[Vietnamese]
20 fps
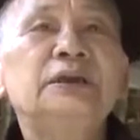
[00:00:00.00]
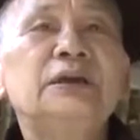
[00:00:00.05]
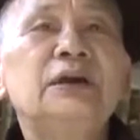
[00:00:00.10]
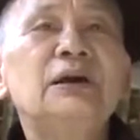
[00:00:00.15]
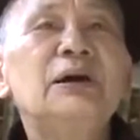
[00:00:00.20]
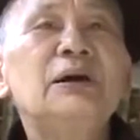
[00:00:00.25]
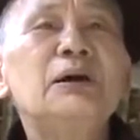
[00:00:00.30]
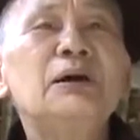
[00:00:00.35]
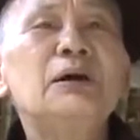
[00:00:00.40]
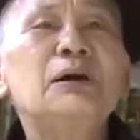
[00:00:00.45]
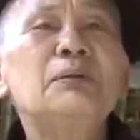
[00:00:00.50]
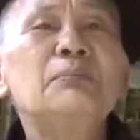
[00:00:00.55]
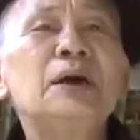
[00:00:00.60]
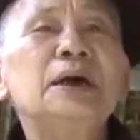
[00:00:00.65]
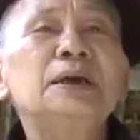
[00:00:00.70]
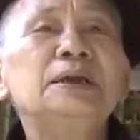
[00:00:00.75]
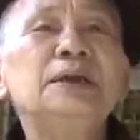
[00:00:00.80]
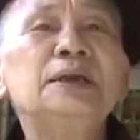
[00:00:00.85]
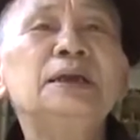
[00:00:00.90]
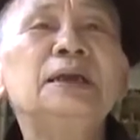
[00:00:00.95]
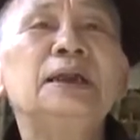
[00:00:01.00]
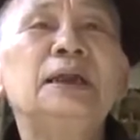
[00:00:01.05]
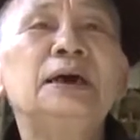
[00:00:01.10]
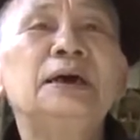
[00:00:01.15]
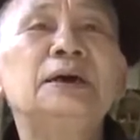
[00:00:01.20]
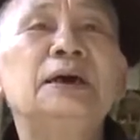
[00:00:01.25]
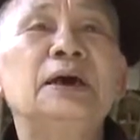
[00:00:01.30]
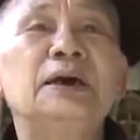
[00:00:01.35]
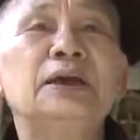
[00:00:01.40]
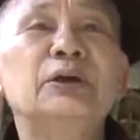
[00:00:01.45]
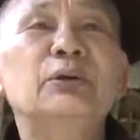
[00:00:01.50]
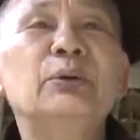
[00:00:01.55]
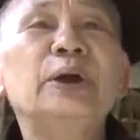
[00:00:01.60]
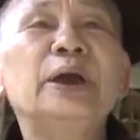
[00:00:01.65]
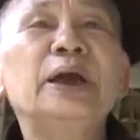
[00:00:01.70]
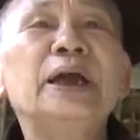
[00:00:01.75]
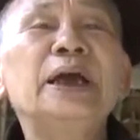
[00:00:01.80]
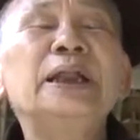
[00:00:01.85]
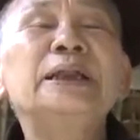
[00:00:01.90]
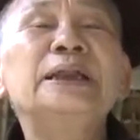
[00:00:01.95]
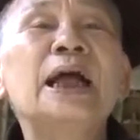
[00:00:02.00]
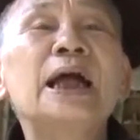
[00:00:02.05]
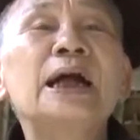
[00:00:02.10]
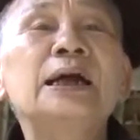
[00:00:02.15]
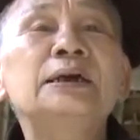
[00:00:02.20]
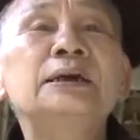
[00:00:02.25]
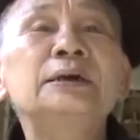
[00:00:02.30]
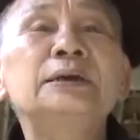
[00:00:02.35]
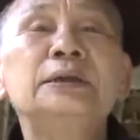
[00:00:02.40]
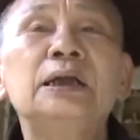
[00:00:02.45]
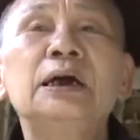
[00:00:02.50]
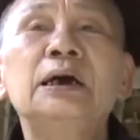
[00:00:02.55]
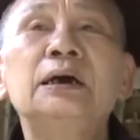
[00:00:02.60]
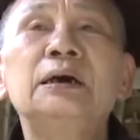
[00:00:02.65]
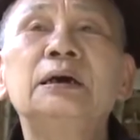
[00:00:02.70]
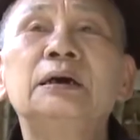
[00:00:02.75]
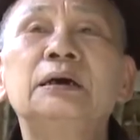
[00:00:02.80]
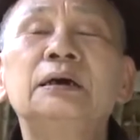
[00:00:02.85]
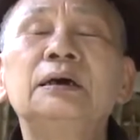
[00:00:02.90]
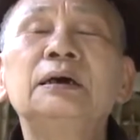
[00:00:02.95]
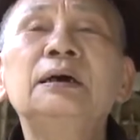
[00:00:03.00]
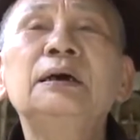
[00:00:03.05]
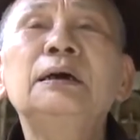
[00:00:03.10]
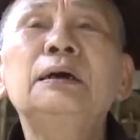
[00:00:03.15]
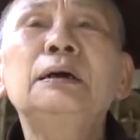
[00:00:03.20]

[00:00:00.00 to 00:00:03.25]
có mấy lời khuyên nhắc nhở